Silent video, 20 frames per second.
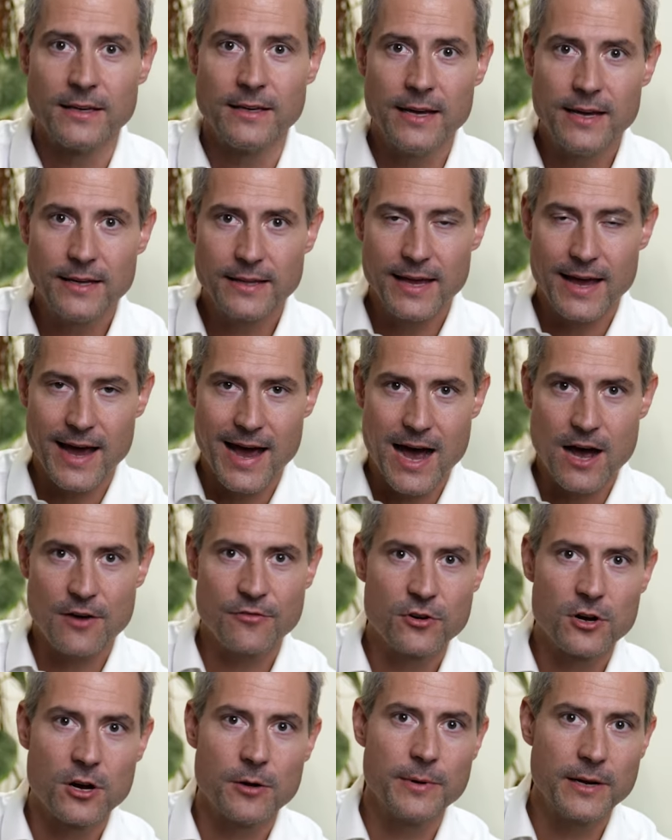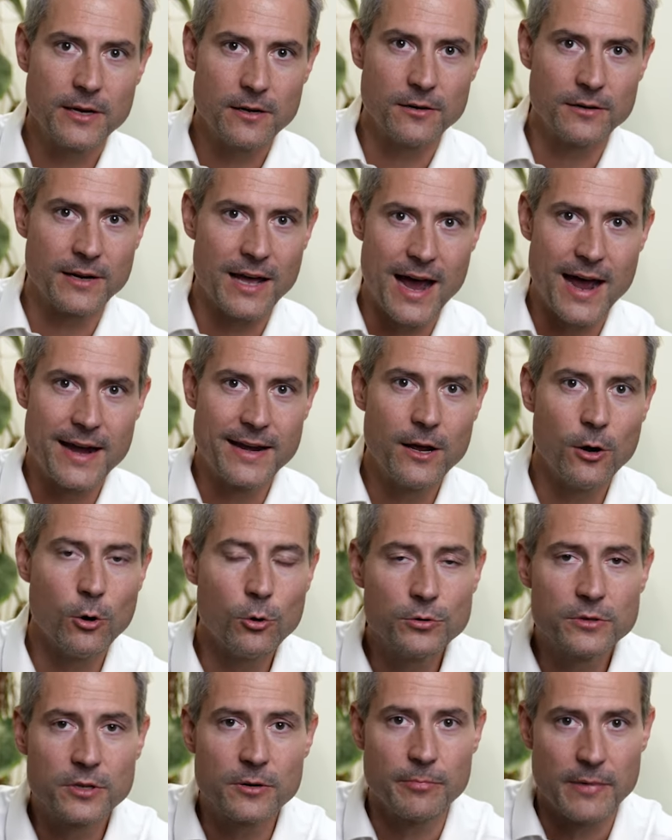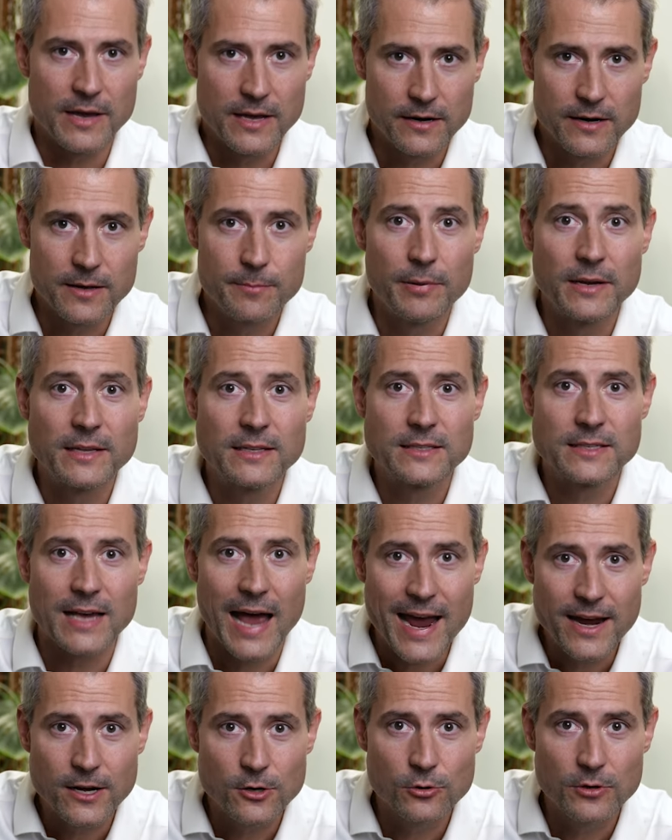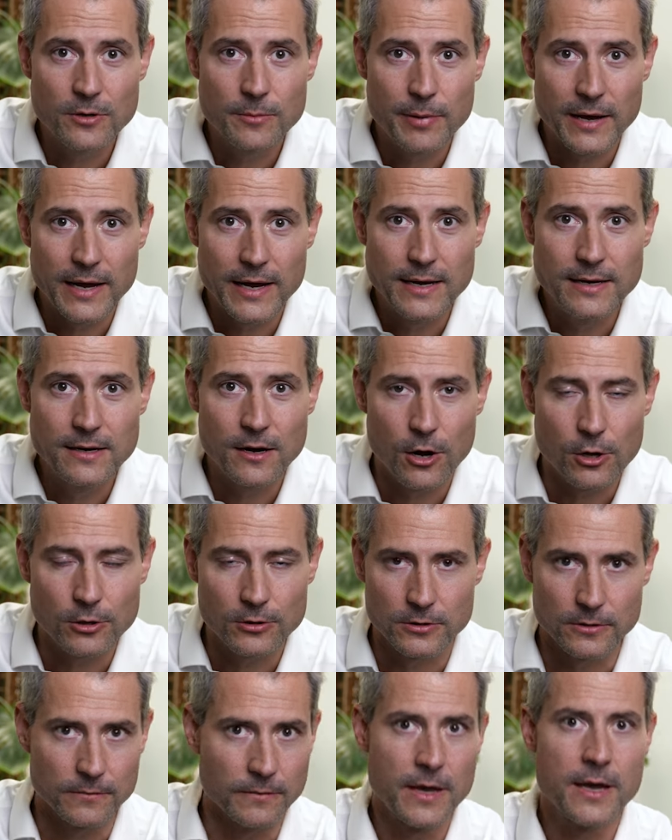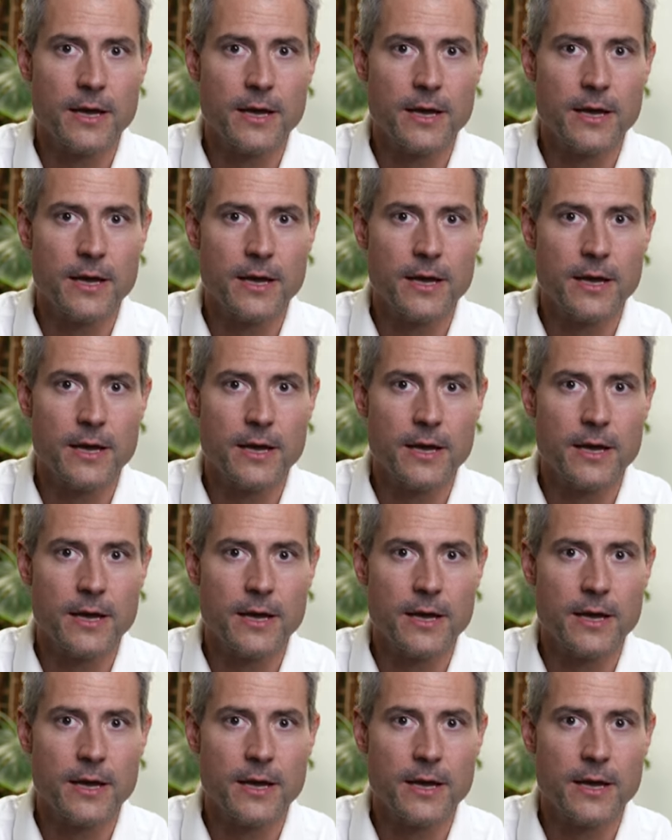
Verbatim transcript: Jede Aufgabe kann eine oder mehrere Bezeichnungen beinhalten.